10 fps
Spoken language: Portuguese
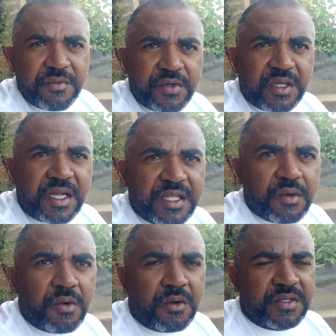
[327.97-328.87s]
Vou tirar até
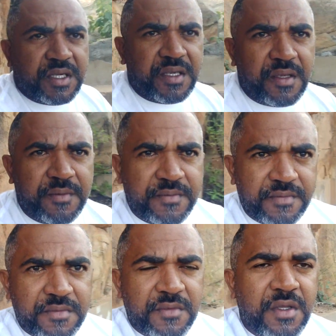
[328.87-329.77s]
o óculos aqui.
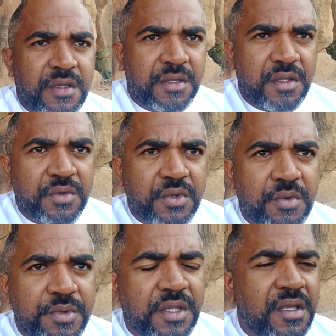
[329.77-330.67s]
Não tô com
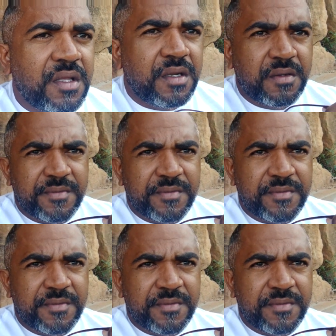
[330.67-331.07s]
mentira.